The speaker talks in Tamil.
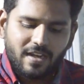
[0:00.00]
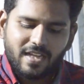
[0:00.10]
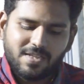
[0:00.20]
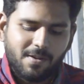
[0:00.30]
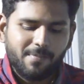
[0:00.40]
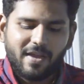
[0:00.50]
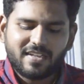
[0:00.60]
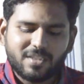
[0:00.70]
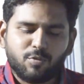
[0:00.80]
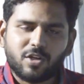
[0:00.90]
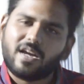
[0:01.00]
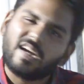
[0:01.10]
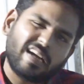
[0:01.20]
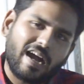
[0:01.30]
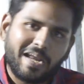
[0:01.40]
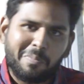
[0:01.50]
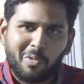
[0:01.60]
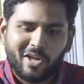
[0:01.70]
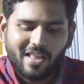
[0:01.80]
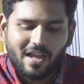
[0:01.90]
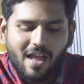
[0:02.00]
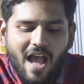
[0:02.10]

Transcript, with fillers: நிஜமாலுமே அரிசி புட்டு அடி பொடி தான்